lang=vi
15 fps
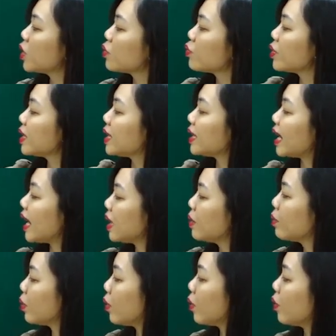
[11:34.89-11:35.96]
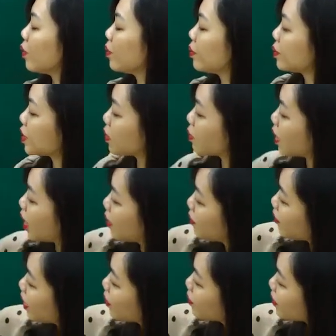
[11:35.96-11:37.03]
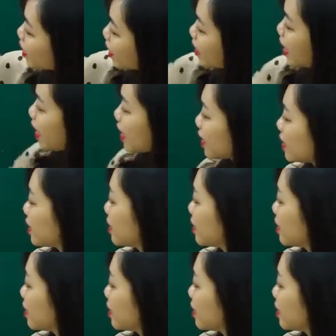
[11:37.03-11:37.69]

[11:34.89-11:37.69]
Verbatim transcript: reliable trọng âm và âm tiết này